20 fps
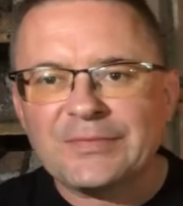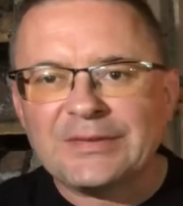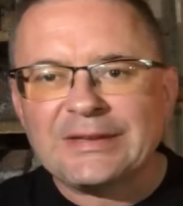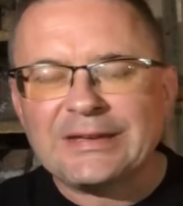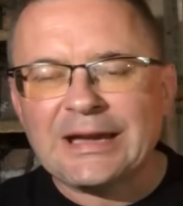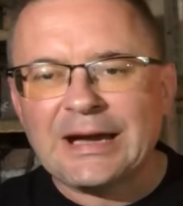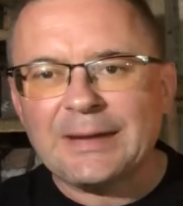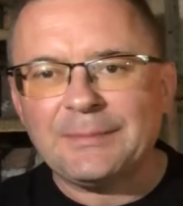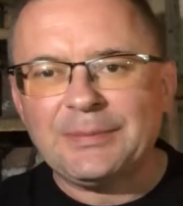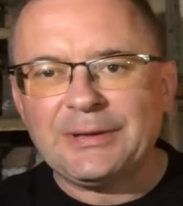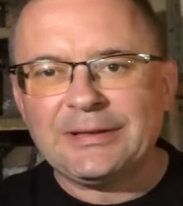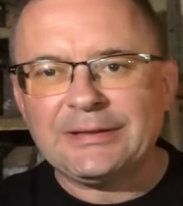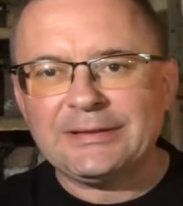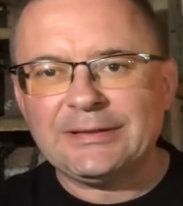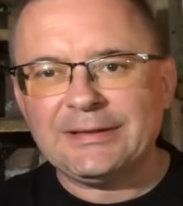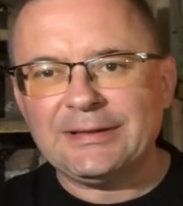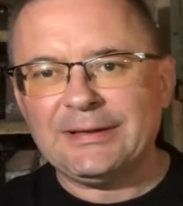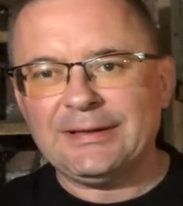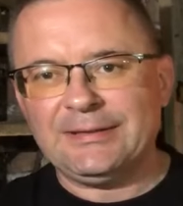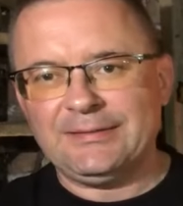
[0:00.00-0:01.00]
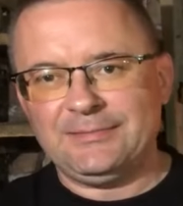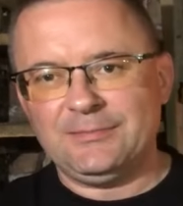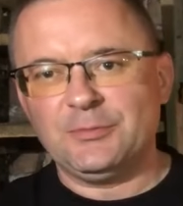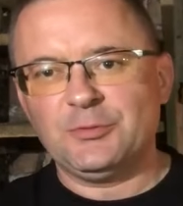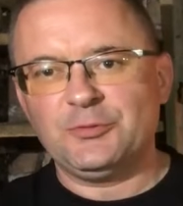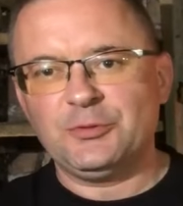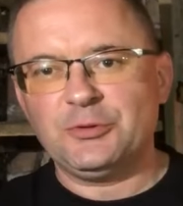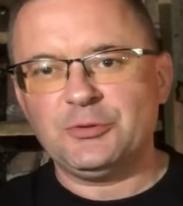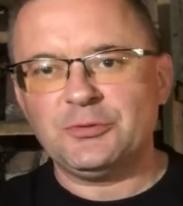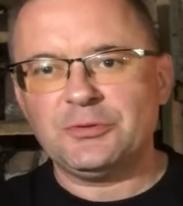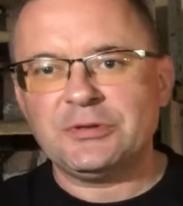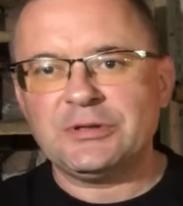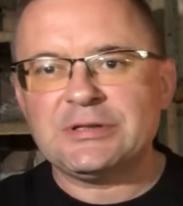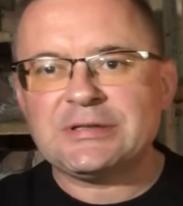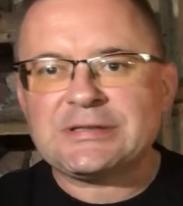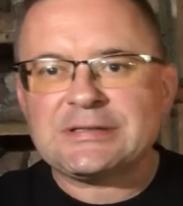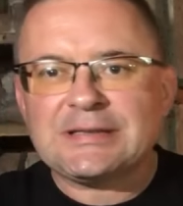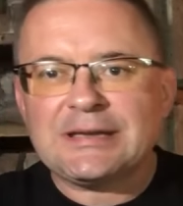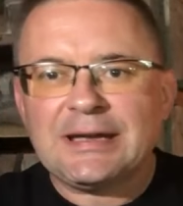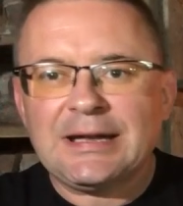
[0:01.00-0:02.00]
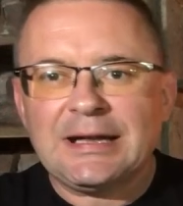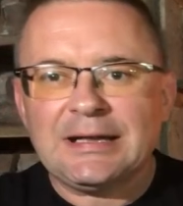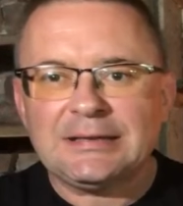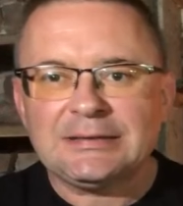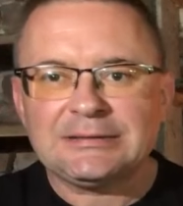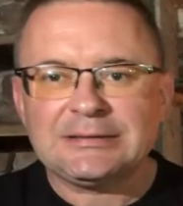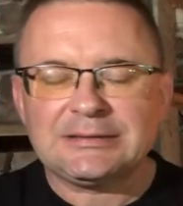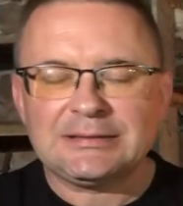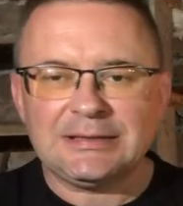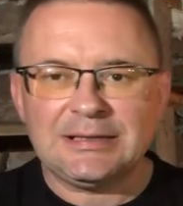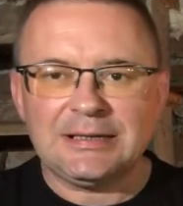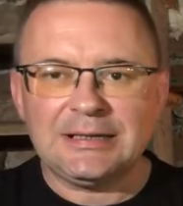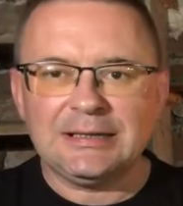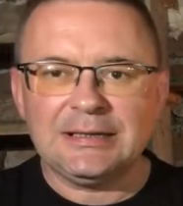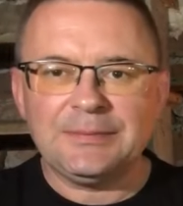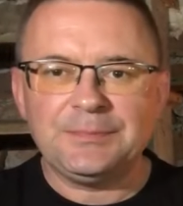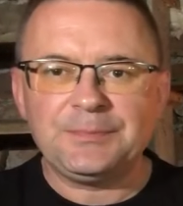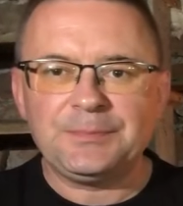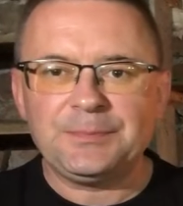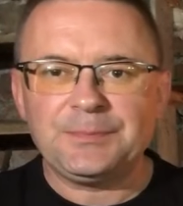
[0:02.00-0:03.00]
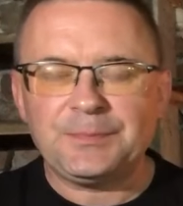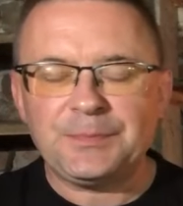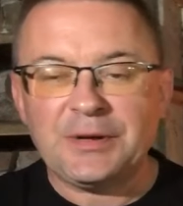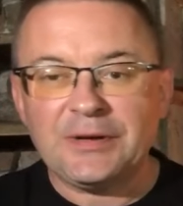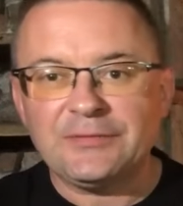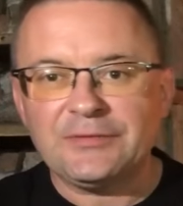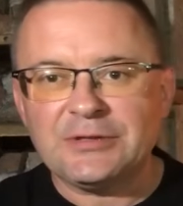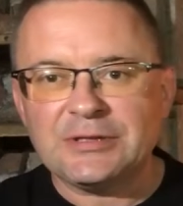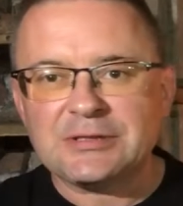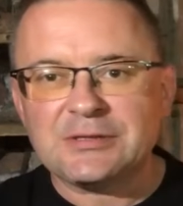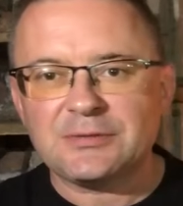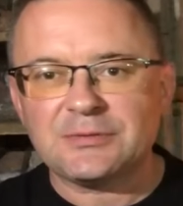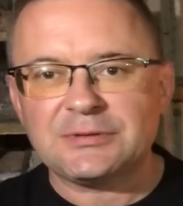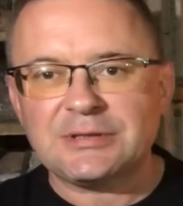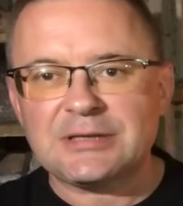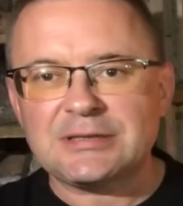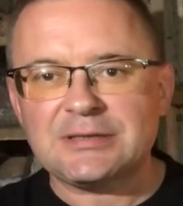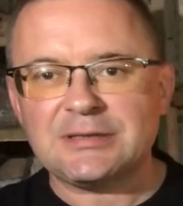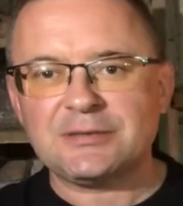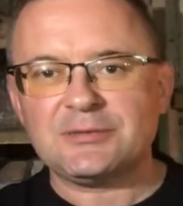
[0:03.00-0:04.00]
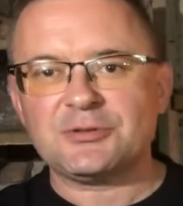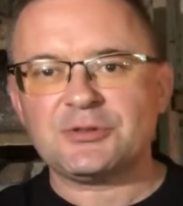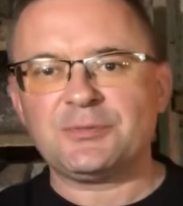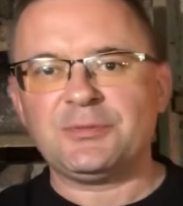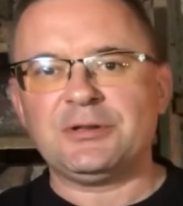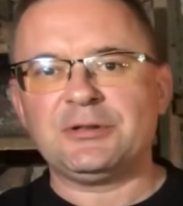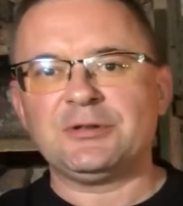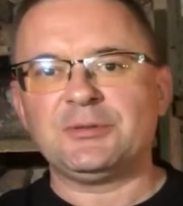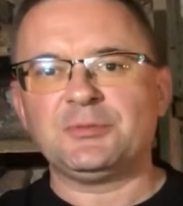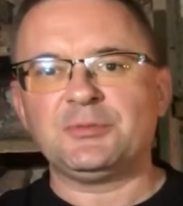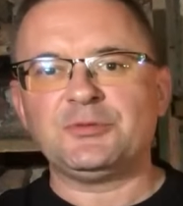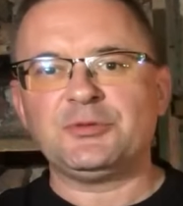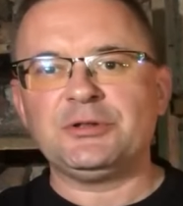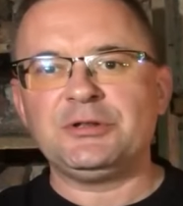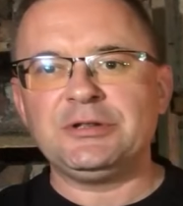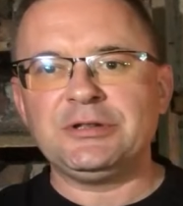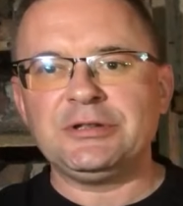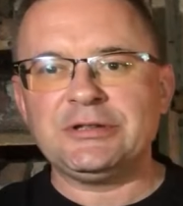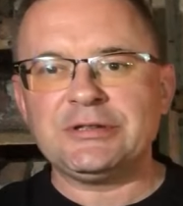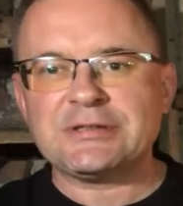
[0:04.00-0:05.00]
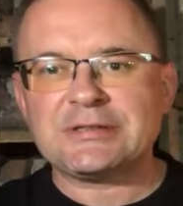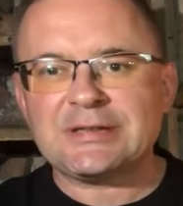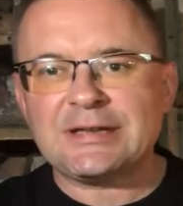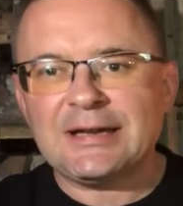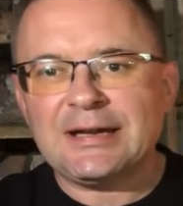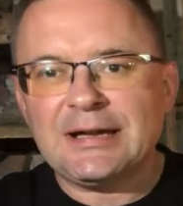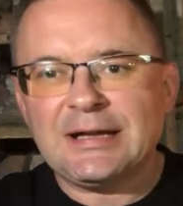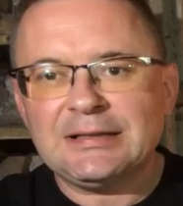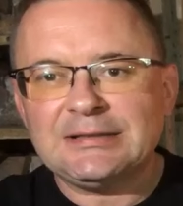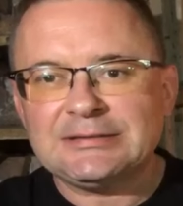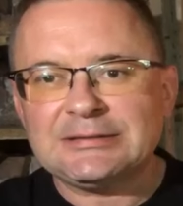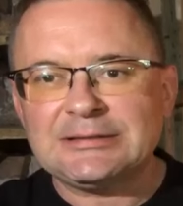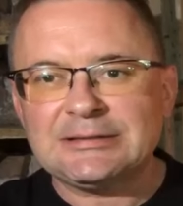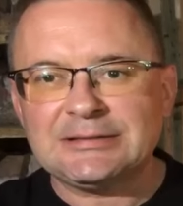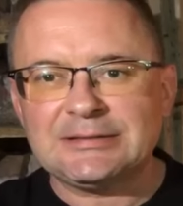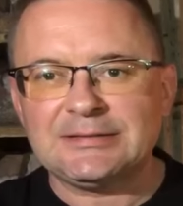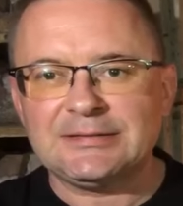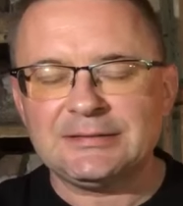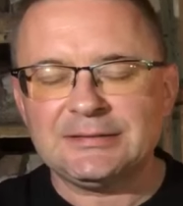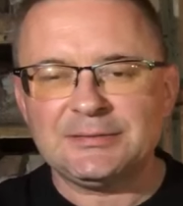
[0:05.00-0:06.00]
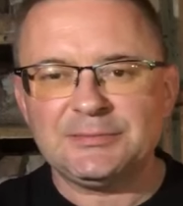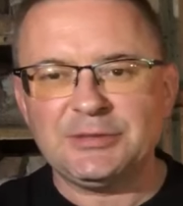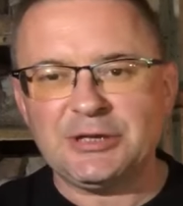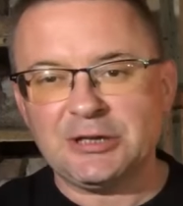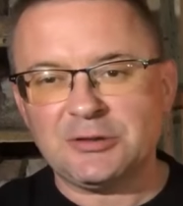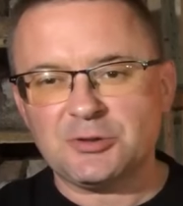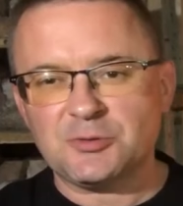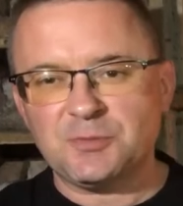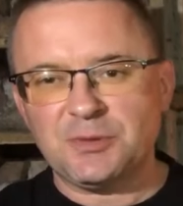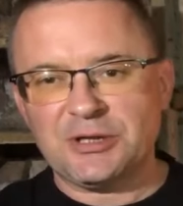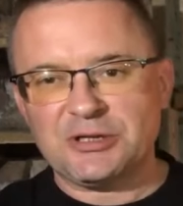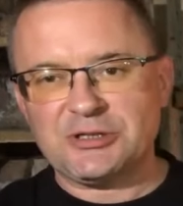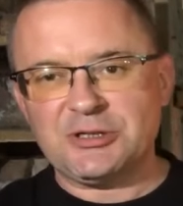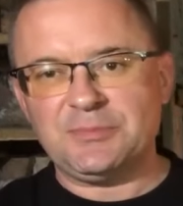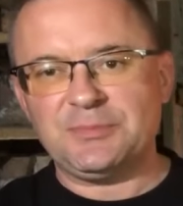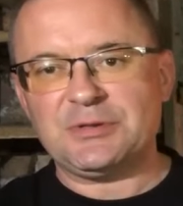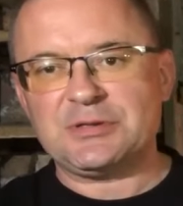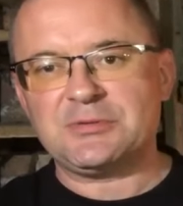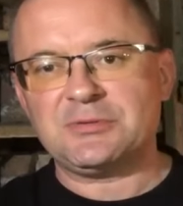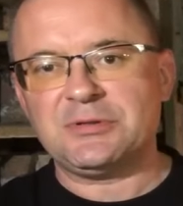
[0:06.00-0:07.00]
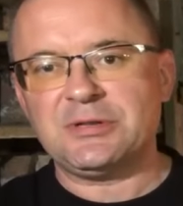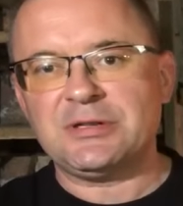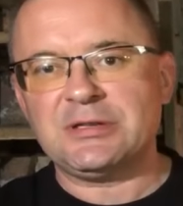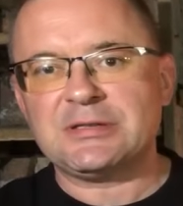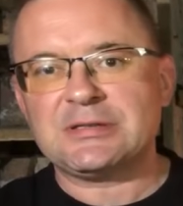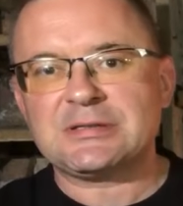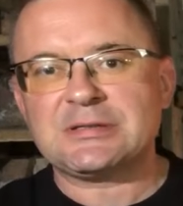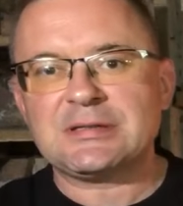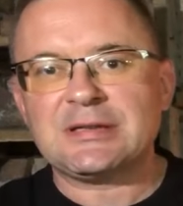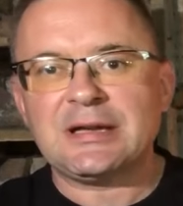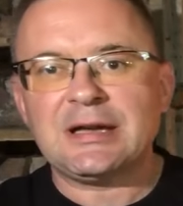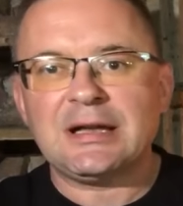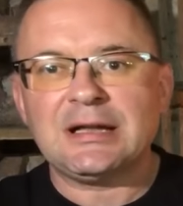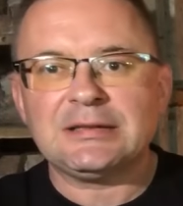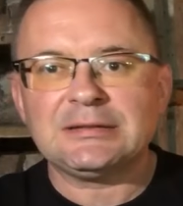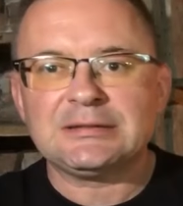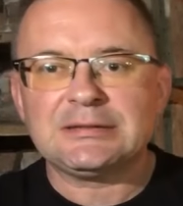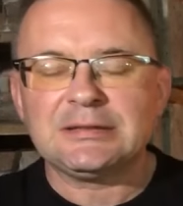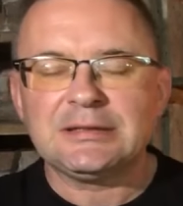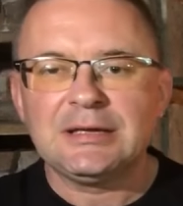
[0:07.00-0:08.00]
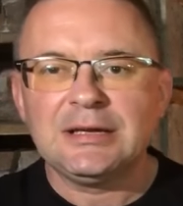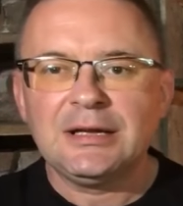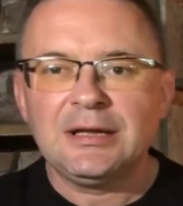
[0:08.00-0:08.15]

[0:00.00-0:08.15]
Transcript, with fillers: ja będę mówił Iscealt, ale pewnie są tacy, którzy będą mówili Iskealt. E, mi jakoś bardziej pasuje Iscealt.